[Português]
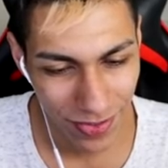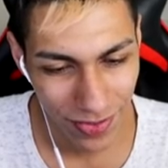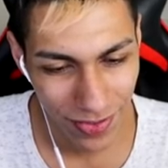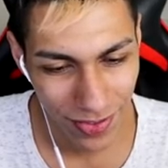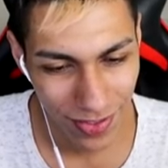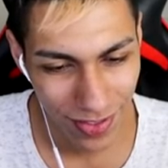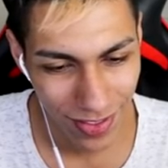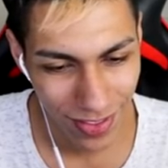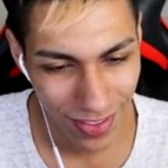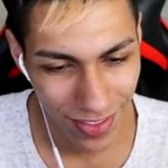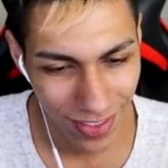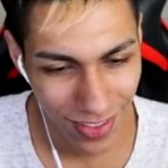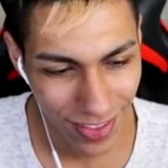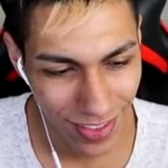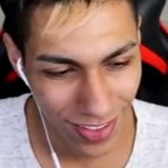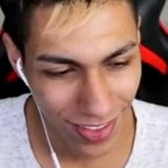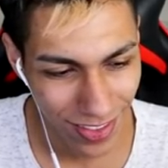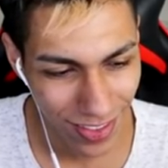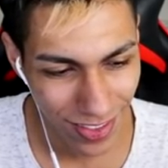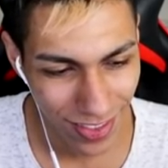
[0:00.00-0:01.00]
Oh!
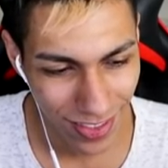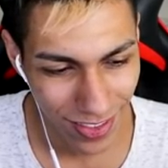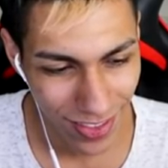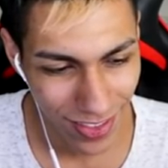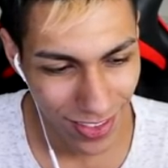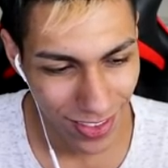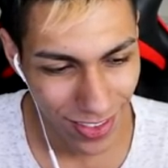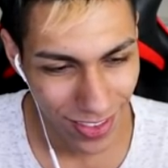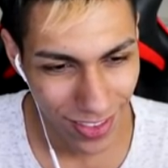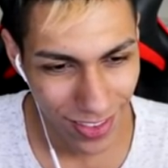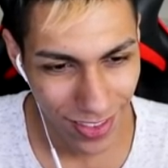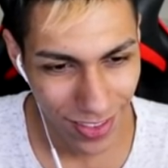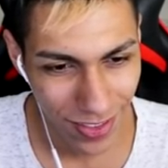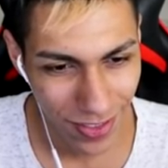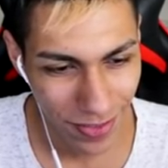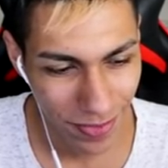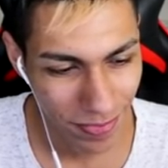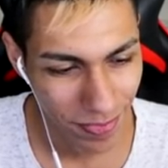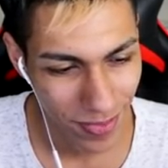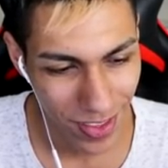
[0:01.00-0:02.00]
Oh!
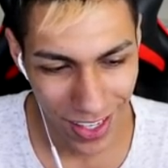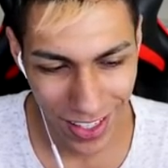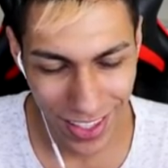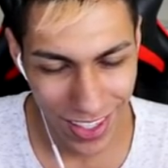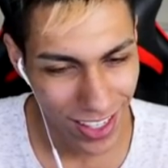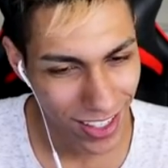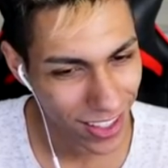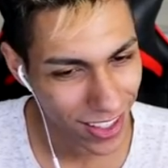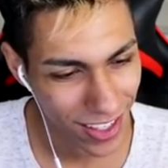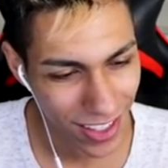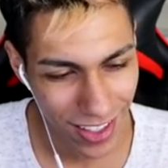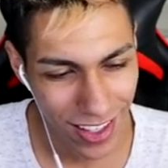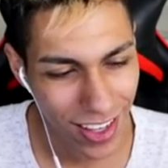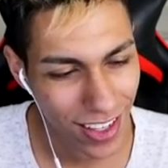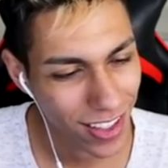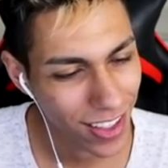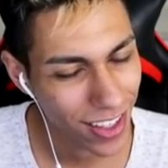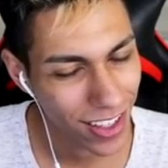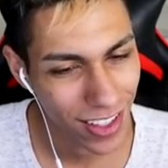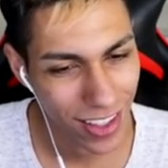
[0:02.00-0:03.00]
Não dá pra
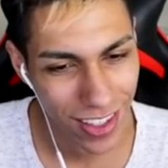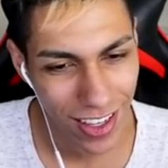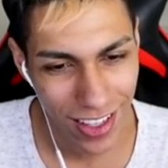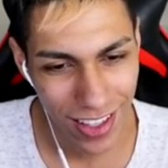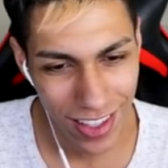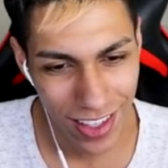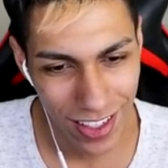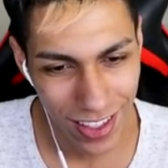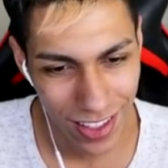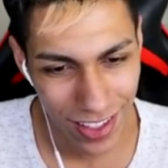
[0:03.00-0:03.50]
te bater.